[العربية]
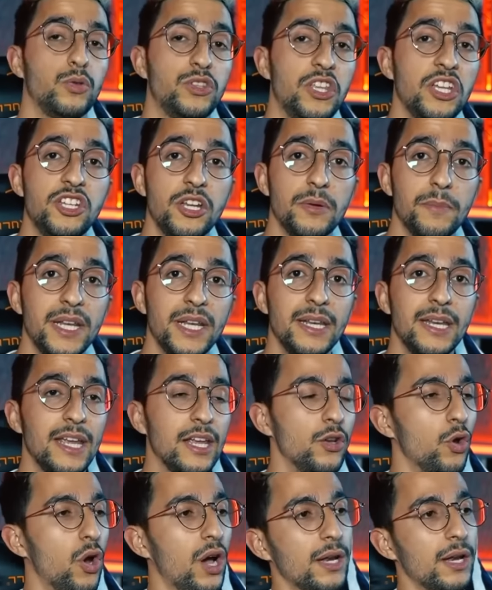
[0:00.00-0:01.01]
لو تجي
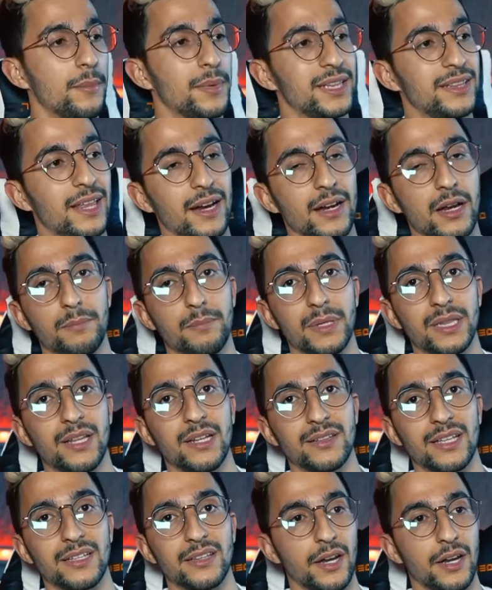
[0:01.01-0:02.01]
مني انه انا متدرب
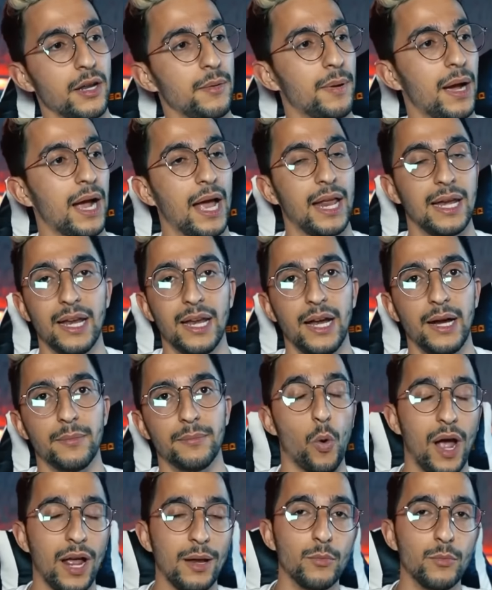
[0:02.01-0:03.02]
مثل تدريبك على
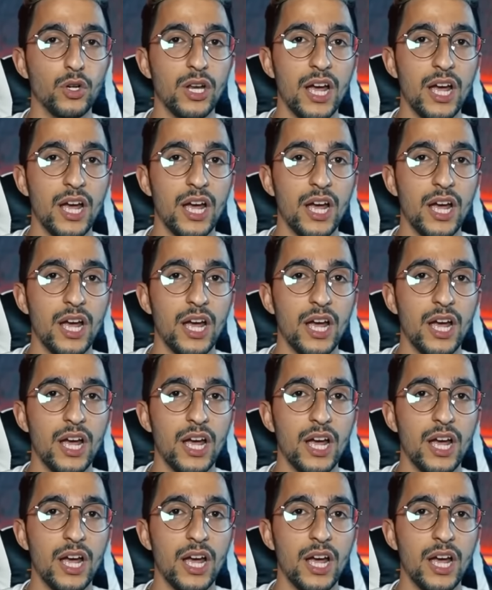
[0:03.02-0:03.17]
اللعب وعلى